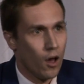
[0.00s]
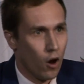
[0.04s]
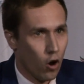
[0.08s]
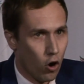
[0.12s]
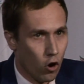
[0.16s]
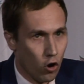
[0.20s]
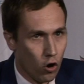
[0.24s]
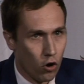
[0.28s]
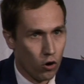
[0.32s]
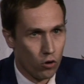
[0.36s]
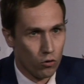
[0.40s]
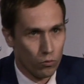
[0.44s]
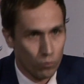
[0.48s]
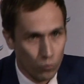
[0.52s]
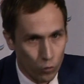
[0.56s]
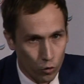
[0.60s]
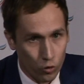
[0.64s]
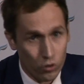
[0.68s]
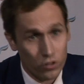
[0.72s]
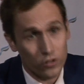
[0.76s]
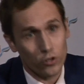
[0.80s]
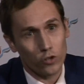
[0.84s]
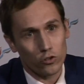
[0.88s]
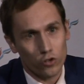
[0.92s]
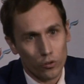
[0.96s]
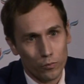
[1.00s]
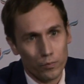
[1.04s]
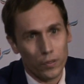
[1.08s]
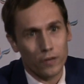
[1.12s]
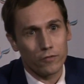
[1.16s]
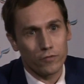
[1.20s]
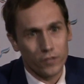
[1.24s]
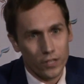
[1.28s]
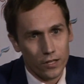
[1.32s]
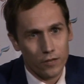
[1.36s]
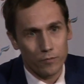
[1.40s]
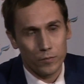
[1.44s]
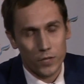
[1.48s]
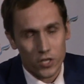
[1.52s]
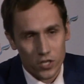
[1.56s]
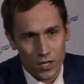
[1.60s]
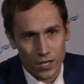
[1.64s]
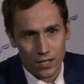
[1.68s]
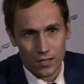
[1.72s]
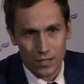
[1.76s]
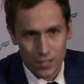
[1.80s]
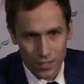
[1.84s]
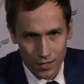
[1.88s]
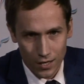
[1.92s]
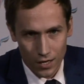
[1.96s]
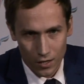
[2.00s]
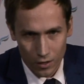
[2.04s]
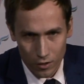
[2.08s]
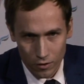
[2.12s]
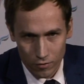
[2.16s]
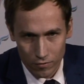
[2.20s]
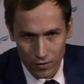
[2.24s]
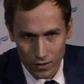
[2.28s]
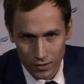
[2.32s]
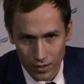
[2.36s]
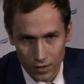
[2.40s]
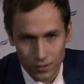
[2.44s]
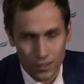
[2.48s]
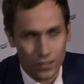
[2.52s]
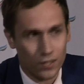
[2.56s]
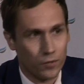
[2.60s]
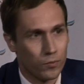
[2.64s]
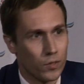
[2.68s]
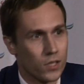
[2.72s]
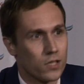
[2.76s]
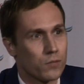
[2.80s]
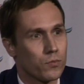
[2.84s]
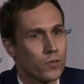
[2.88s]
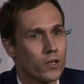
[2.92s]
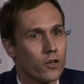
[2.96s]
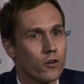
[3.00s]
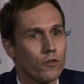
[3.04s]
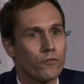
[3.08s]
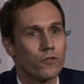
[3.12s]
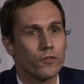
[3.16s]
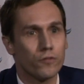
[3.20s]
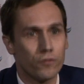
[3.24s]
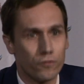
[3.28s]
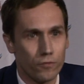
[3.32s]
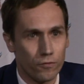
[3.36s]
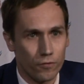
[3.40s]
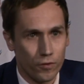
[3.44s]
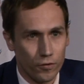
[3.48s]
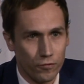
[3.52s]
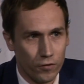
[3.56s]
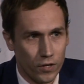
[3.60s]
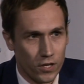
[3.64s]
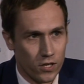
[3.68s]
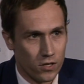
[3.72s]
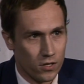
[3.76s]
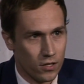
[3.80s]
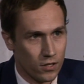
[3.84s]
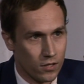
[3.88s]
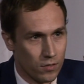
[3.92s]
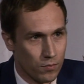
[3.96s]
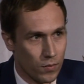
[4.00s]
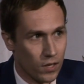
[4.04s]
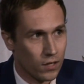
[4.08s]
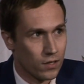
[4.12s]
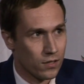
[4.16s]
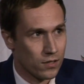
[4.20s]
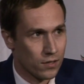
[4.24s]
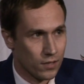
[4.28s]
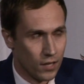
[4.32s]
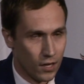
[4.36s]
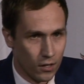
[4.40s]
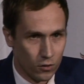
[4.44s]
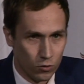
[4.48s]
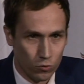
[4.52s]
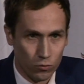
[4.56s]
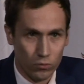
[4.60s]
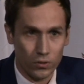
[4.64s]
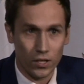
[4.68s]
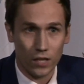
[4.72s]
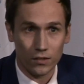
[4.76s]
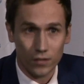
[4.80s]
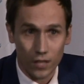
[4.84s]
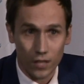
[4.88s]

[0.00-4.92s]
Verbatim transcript: o mur, no to pewnie mieszkańcy Krakowa natychmiast by go wywieźli z magistratu na